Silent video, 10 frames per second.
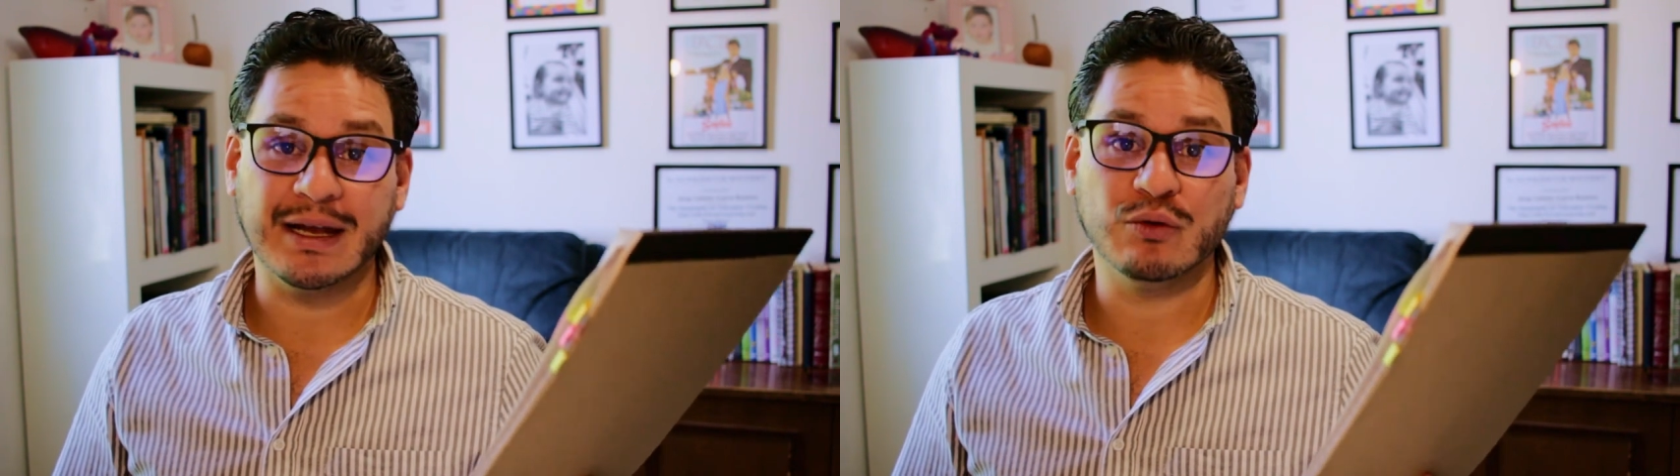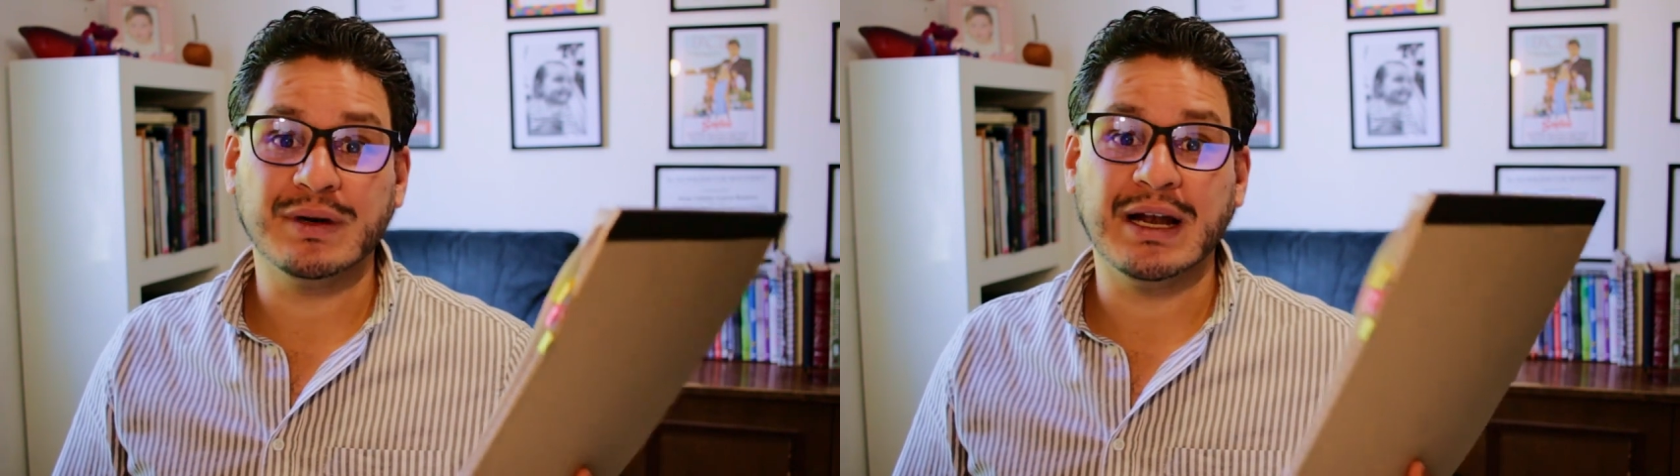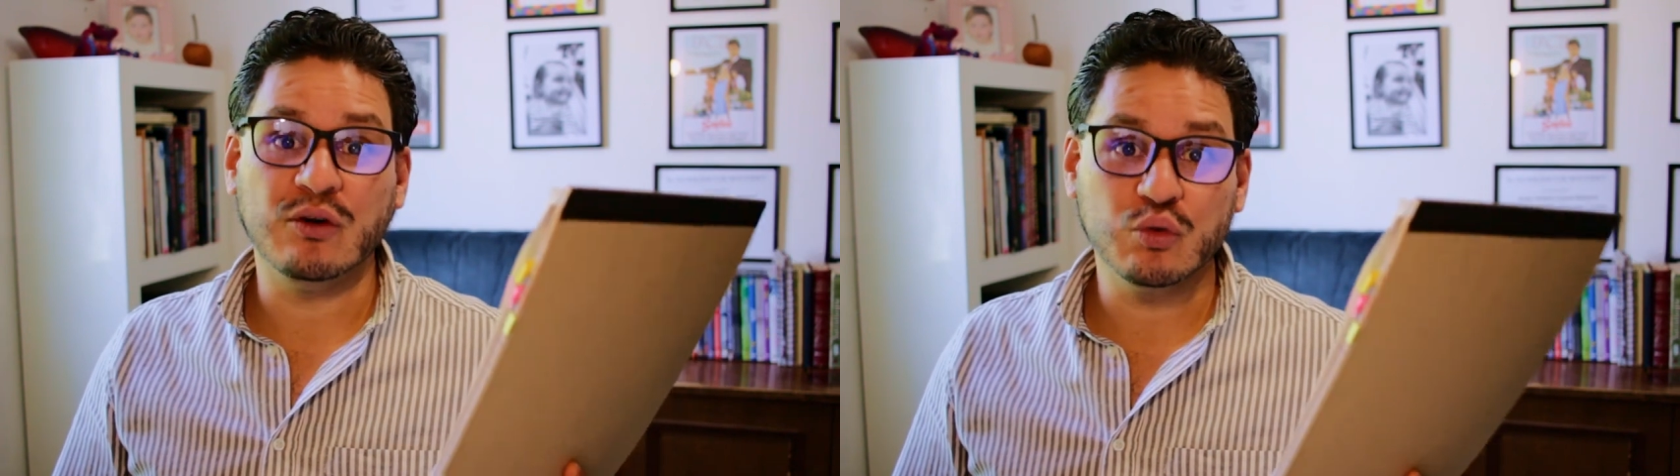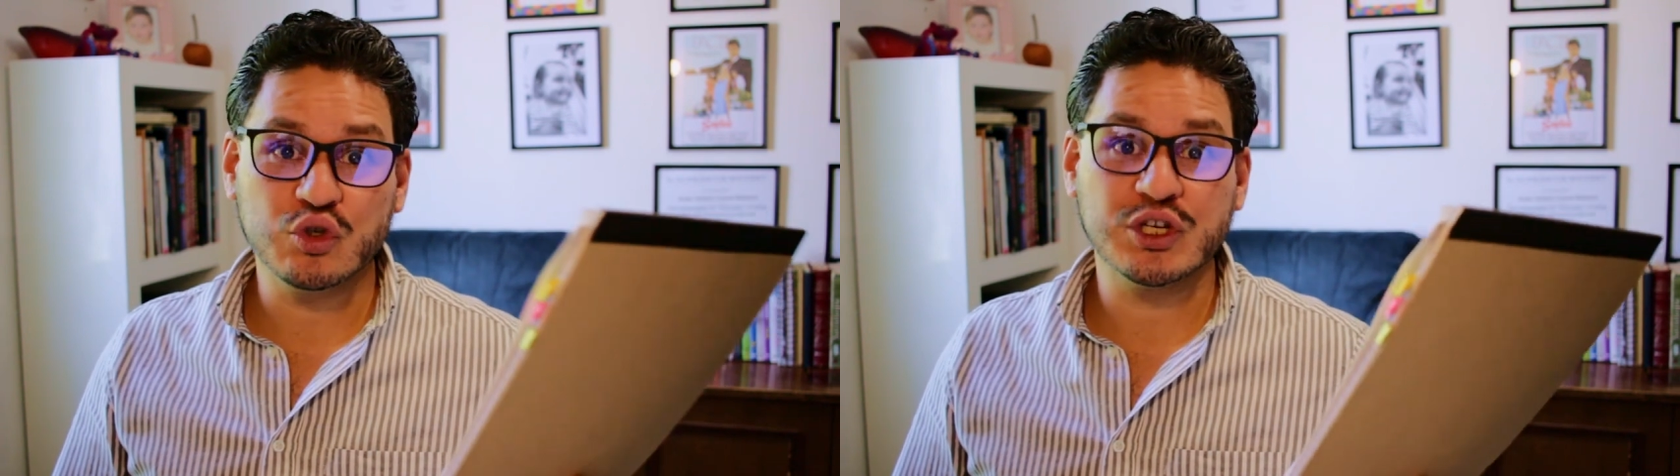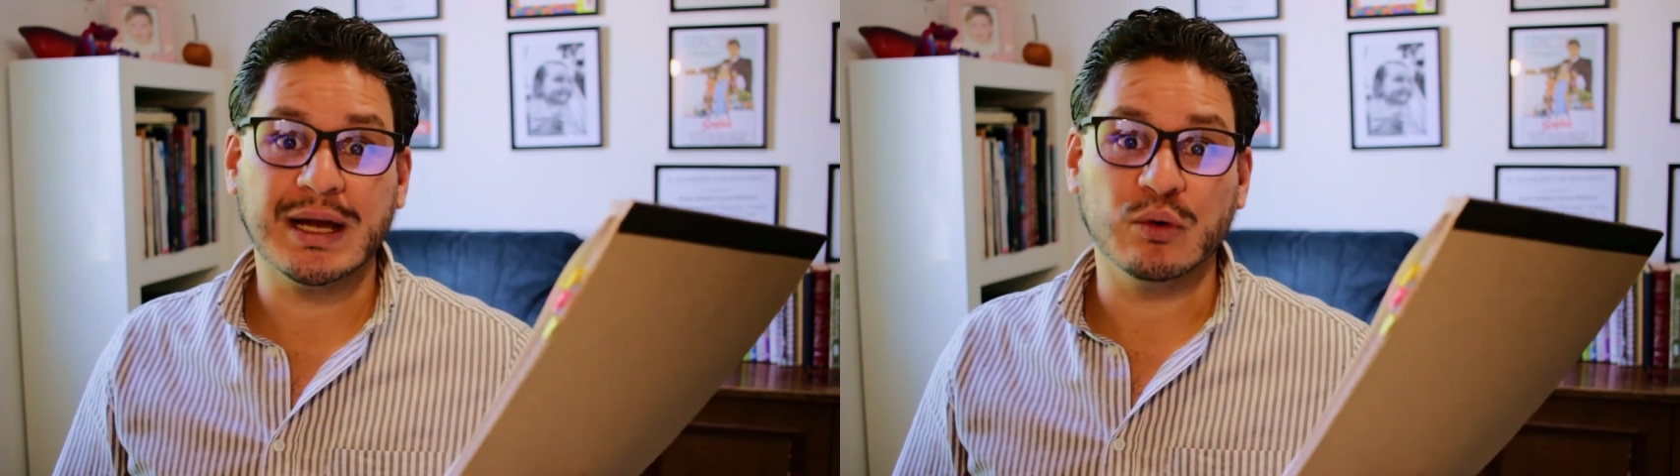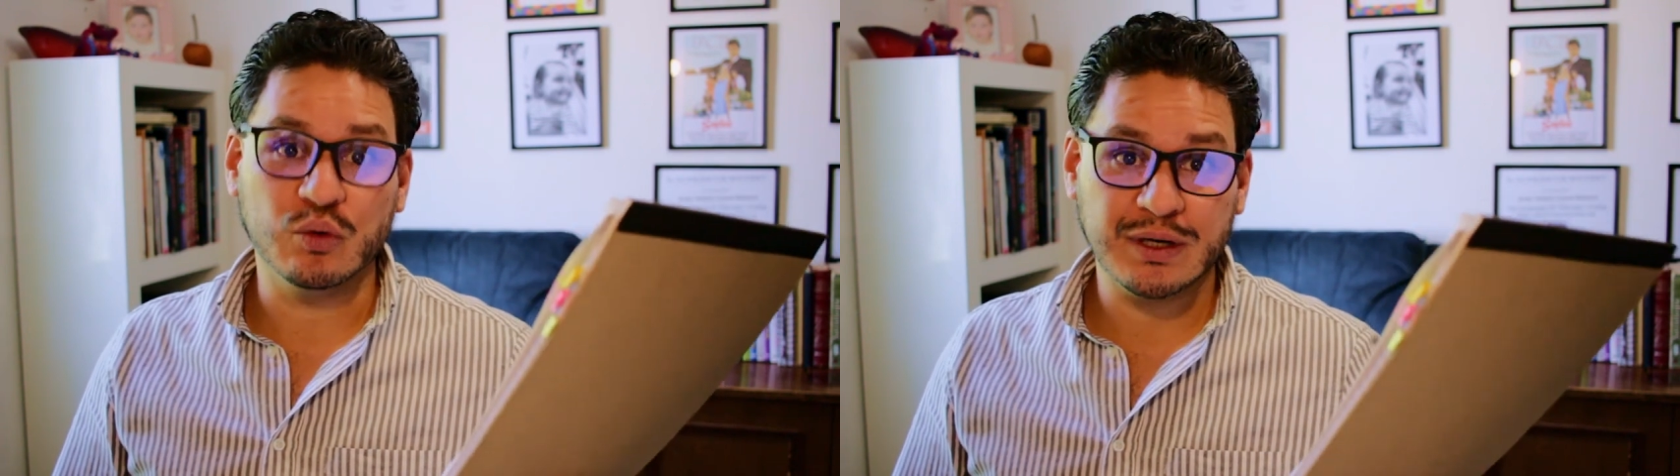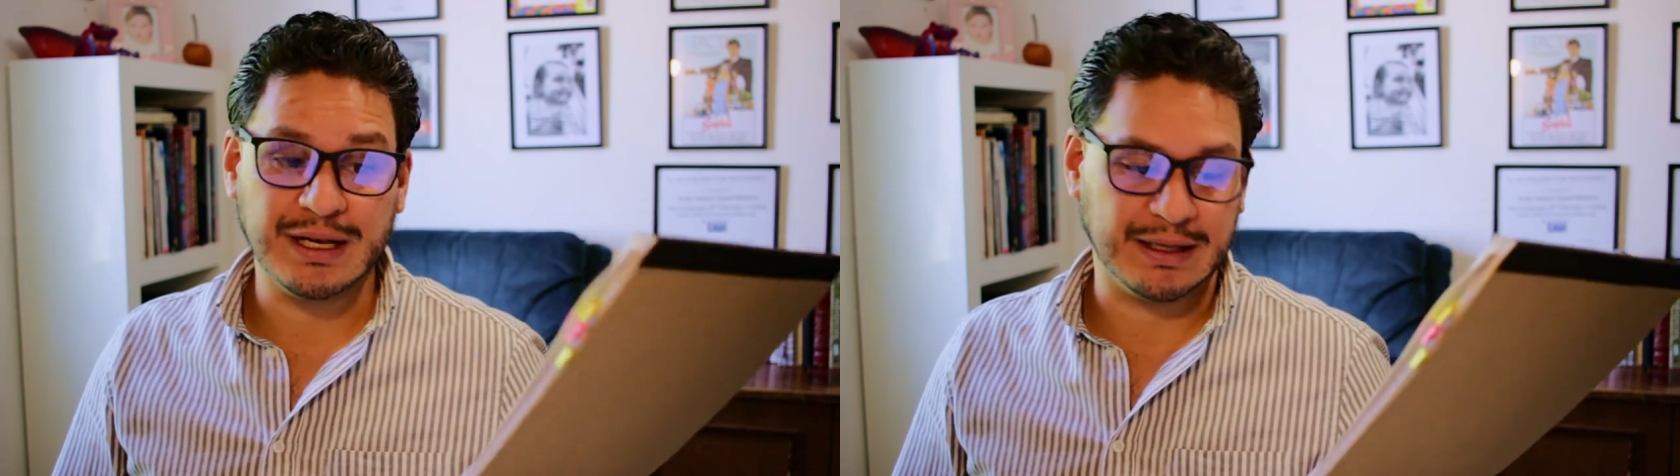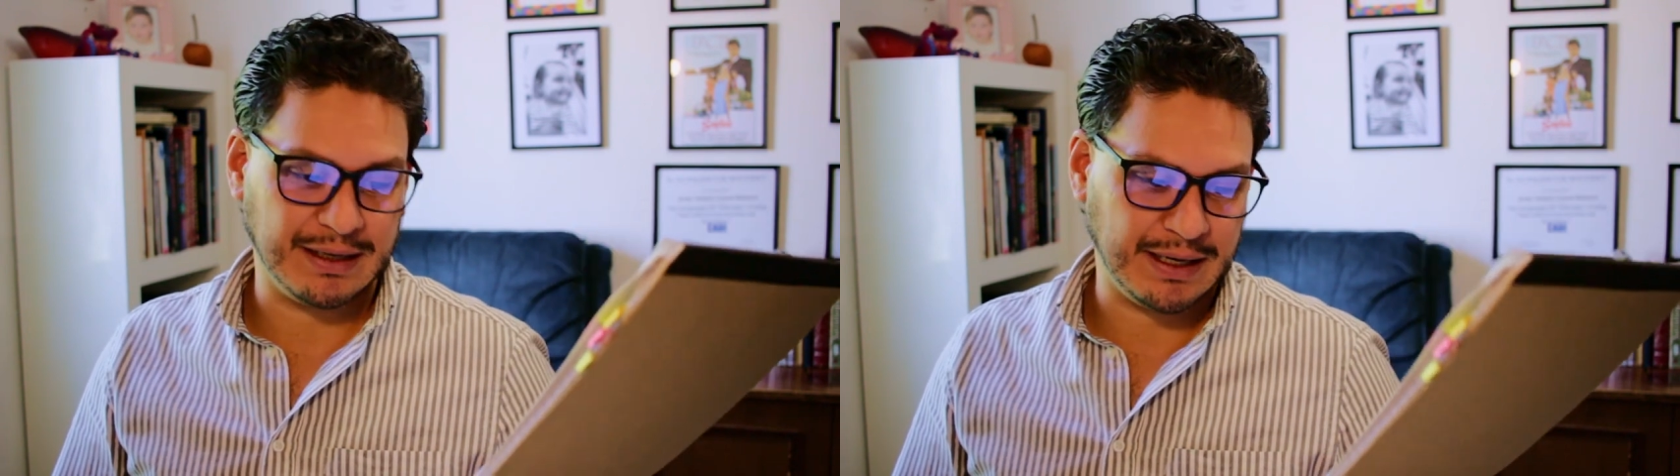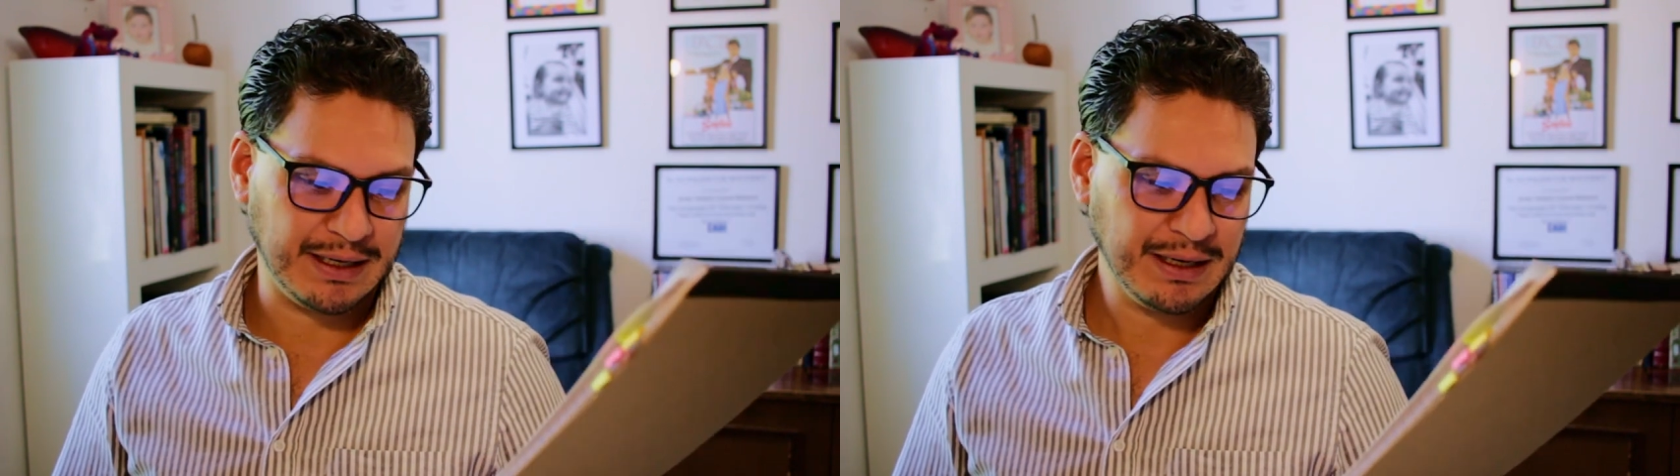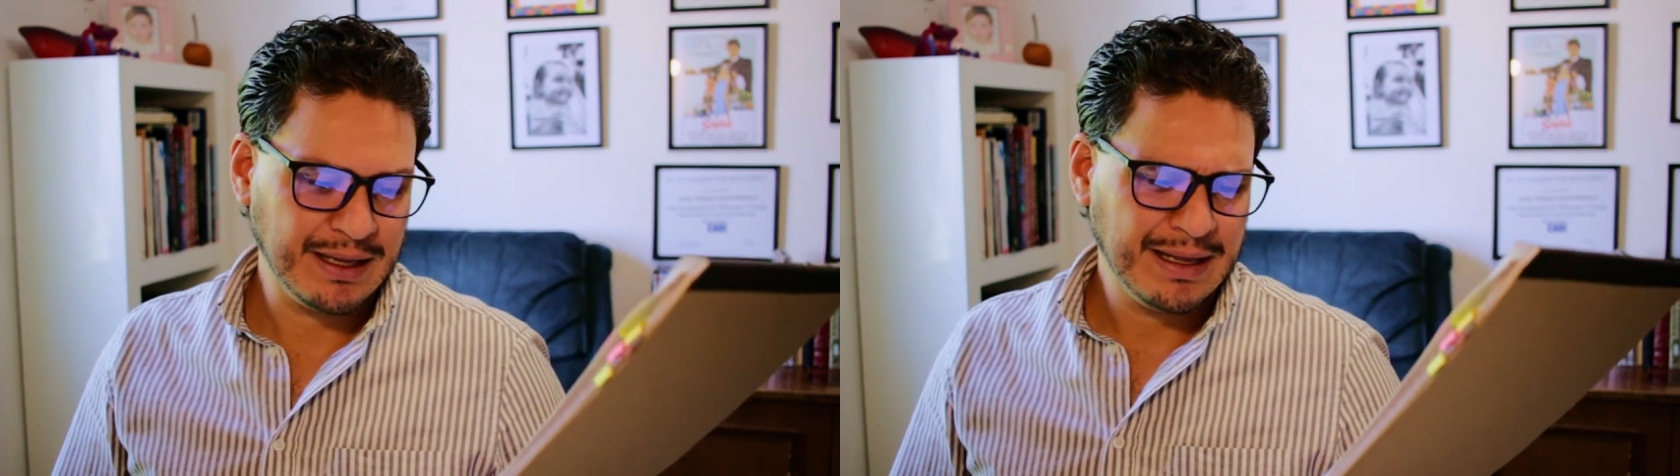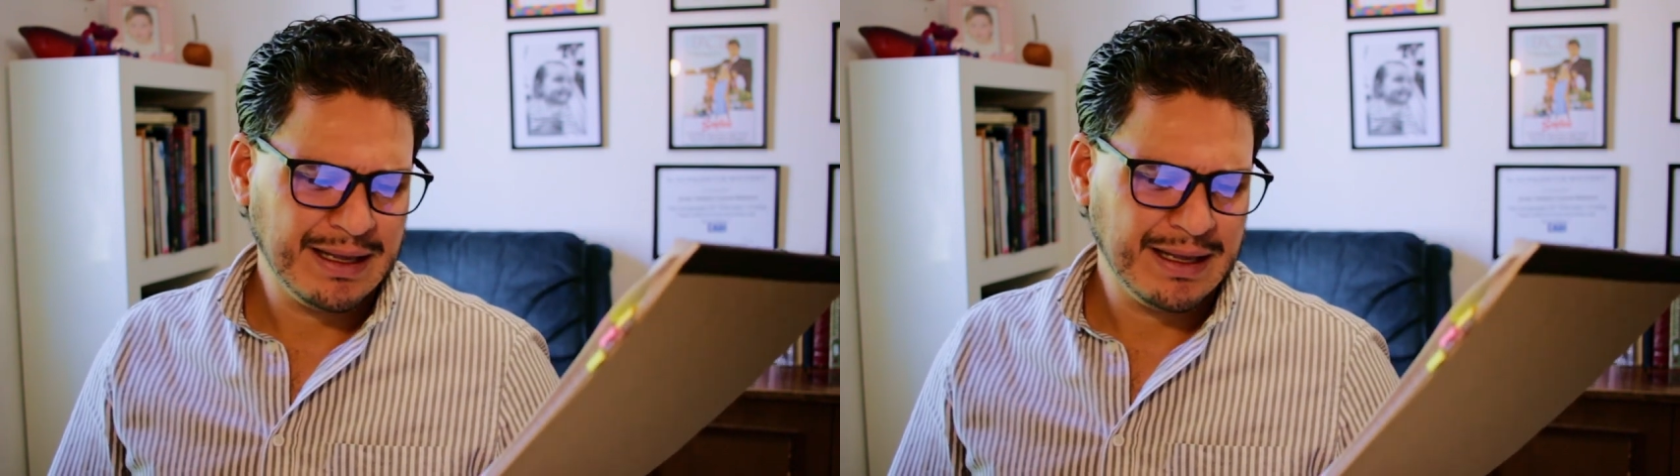en una lucha unilateral